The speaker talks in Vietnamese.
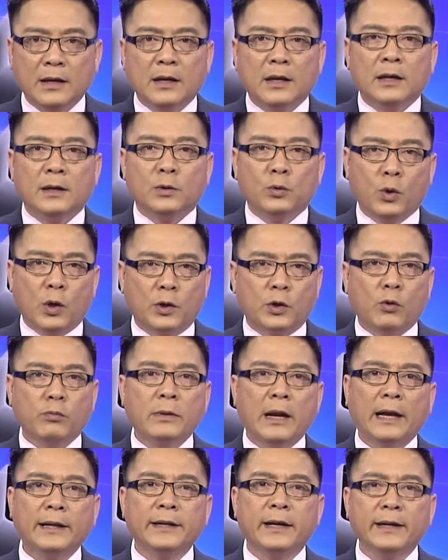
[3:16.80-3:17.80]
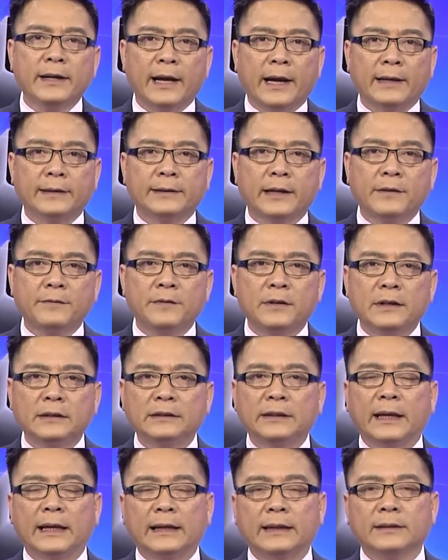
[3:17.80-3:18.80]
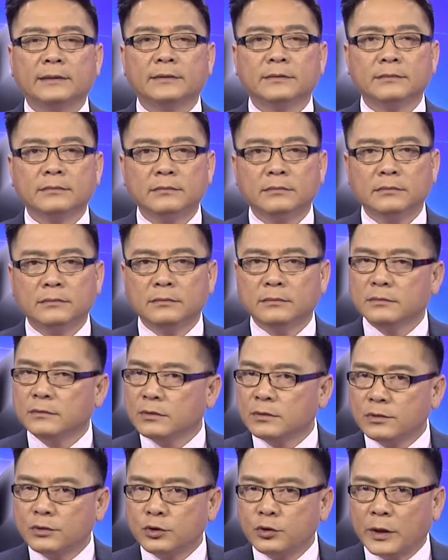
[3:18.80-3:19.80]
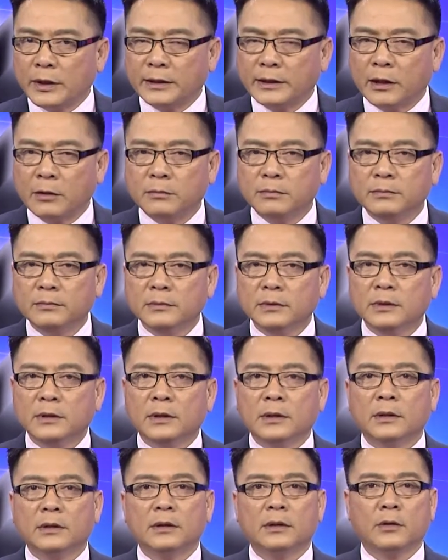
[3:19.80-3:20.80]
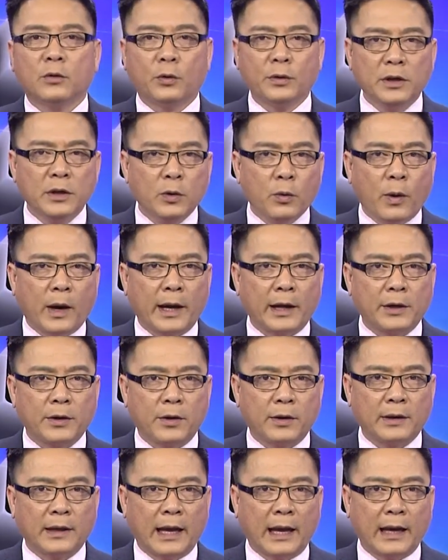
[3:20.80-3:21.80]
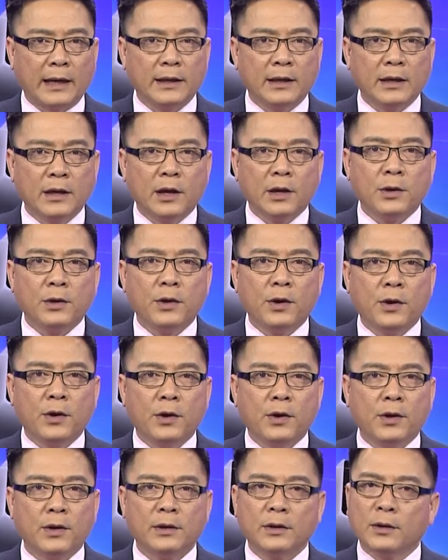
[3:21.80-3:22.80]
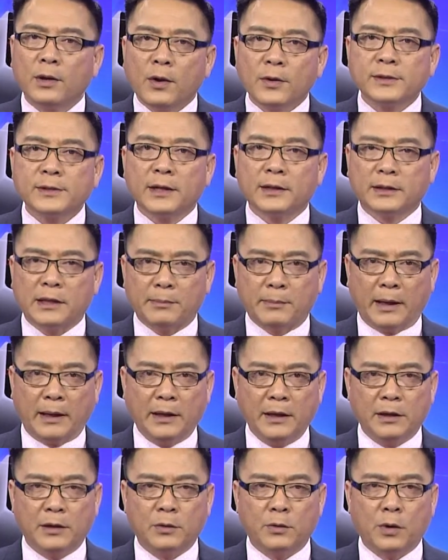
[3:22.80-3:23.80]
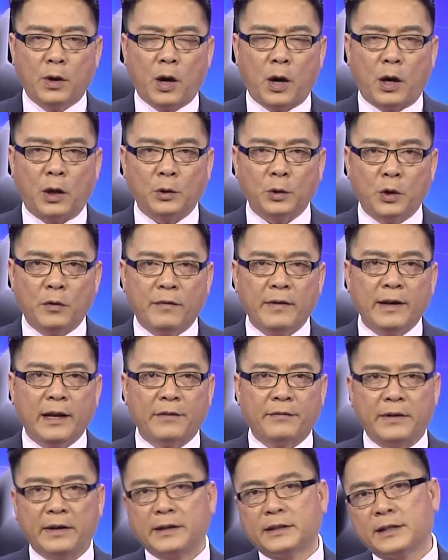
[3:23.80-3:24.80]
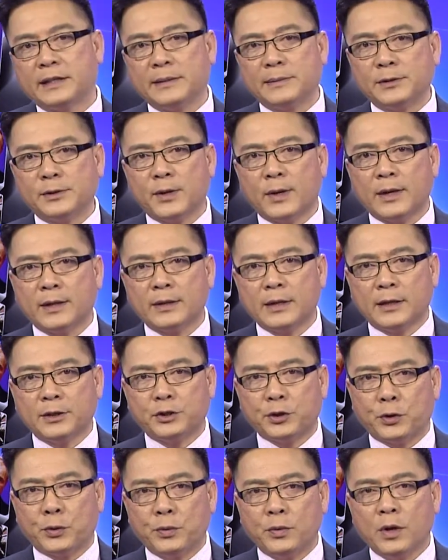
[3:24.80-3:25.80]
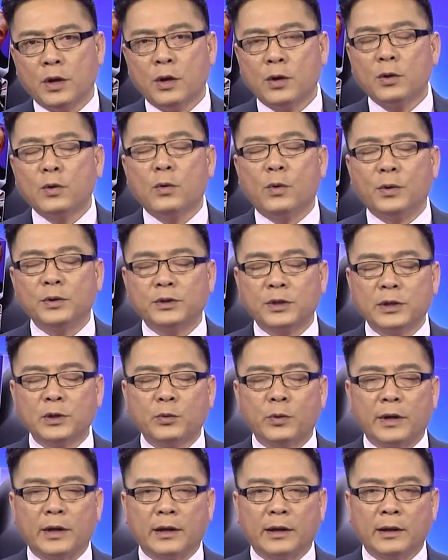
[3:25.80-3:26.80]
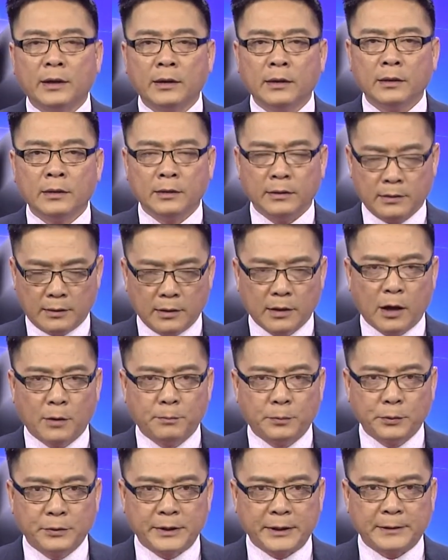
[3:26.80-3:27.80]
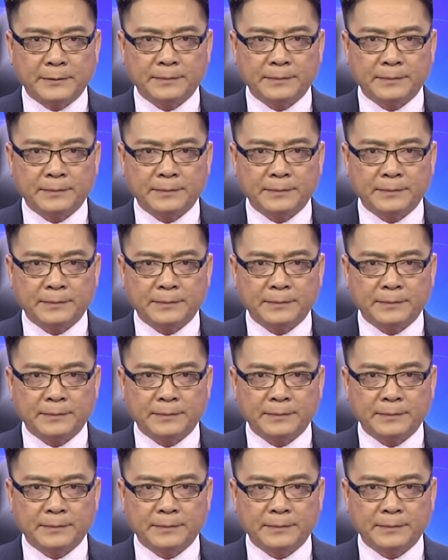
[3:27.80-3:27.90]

Luật cũng đã giới hạn các phương tiện truyền thông của nước ngoài còn lại do lo sợ tầm ảnh hưởng của họ đối với lại việc kiểm soát dân chủ của chính quyền ông Putin.